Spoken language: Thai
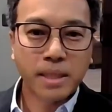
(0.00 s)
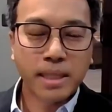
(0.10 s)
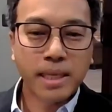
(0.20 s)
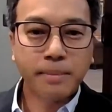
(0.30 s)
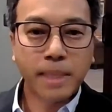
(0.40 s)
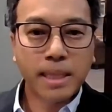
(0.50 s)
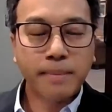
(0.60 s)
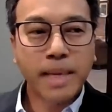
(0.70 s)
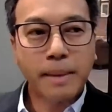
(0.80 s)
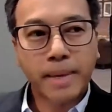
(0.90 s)
ฉะนั้นถ้าเกิดมัน
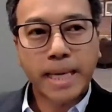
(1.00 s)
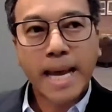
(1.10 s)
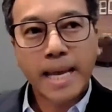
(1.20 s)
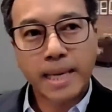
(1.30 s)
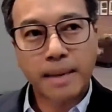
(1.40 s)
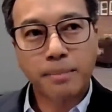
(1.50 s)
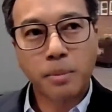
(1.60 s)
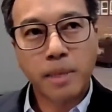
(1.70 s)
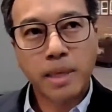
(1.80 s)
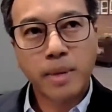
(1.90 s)
เริ่มกลับมาได้เนี่ยผ
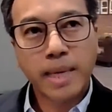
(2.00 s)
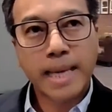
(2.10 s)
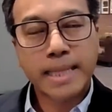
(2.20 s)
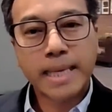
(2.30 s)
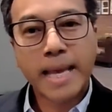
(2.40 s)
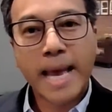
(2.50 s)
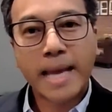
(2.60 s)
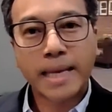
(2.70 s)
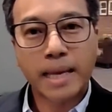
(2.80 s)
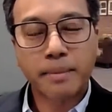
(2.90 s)
มคิดว่าการที่แก้
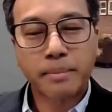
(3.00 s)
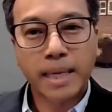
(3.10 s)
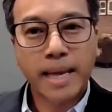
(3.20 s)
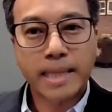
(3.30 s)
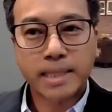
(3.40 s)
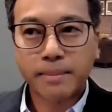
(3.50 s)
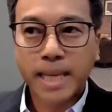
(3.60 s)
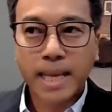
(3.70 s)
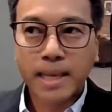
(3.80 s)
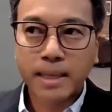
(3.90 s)
เนี่ยมันก็อาจจะ
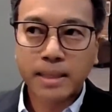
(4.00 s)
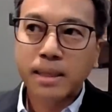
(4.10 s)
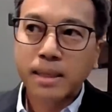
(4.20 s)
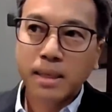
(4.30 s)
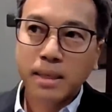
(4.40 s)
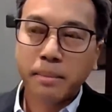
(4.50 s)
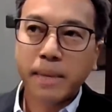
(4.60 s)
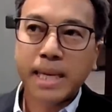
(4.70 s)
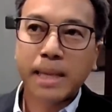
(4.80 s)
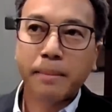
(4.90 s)
ไม่ได้
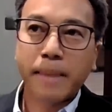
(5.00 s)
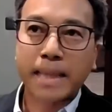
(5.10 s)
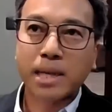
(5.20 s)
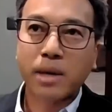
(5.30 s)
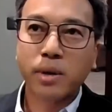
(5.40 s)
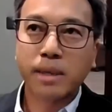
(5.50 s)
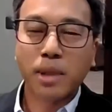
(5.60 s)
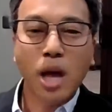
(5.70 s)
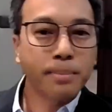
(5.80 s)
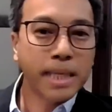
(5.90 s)
ไม่ได้ลำบากเท่ากับ
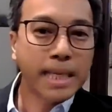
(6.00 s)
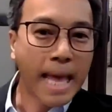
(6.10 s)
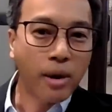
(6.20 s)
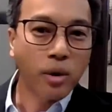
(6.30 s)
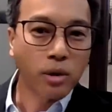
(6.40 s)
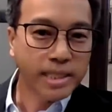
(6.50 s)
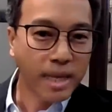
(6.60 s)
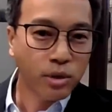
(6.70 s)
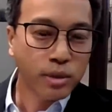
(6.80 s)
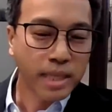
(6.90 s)
รอบที่แล้วของไซ
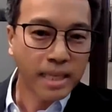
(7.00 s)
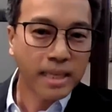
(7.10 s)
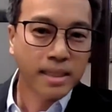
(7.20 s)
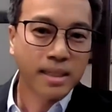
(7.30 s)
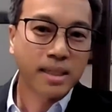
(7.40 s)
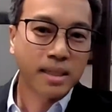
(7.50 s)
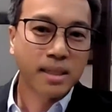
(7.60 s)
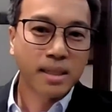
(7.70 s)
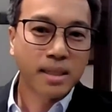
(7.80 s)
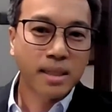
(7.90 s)
เคิลนี้
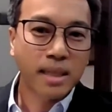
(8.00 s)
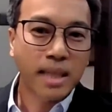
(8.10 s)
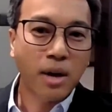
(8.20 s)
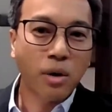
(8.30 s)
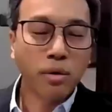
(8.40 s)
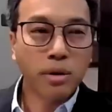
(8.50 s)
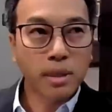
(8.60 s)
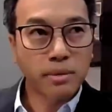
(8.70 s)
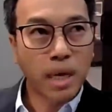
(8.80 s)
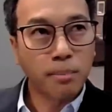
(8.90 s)
แล้ว
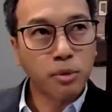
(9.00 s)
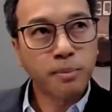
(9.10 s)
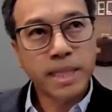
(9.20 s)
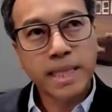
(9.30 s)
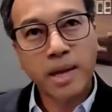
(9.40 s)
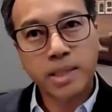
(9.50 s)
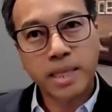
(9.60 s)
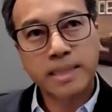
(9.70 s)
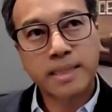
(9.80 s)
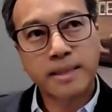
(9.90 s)
movement ที่เราจะ
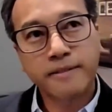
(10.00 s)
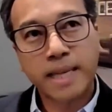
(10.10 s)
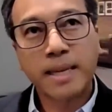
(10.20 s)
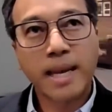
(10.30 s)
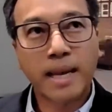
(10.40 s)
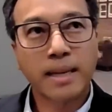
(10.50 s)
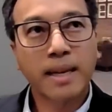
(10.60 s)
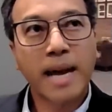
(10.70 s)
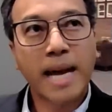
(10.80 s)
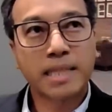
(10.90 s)
เห็นจากเฟดเนี่ย
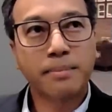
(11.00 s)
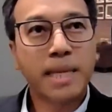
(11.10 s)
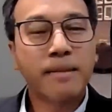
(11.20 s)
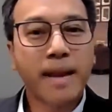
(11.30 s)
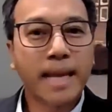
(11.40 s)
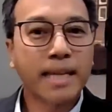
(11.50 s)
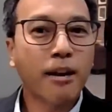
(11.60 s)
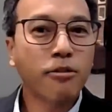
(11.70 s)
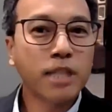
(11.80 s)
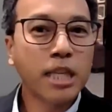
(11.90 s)
ก็อาจจะไม่ได้แรง
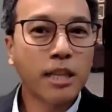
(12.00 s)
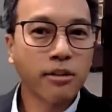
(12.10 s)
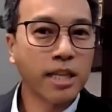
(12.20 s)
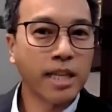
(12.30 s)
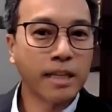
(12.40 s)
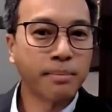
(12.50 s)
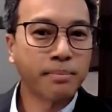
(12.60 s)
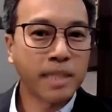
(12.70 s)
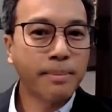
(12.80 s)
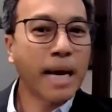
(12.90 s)
เท่าที่เราเห็น
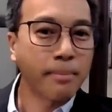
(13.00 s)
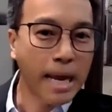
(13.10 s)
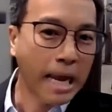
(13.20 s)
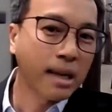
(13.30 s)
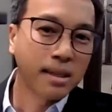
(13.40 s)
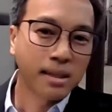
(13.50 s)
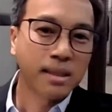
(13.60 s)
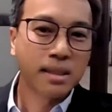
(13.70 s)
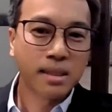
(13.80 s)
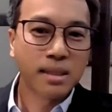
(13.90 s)
ที่ผ่านมา
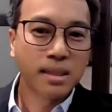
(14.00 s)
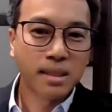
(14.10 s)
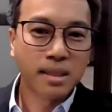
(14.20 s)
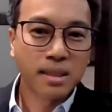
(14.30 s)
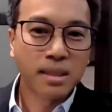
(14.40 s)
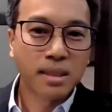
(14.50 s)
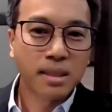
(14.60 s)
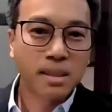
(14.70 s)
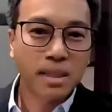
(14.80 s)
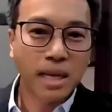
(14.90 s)
ค่ะ
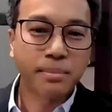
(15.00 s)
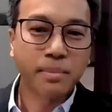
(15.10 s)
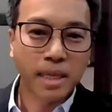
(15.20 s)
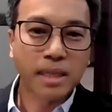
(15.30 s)
แส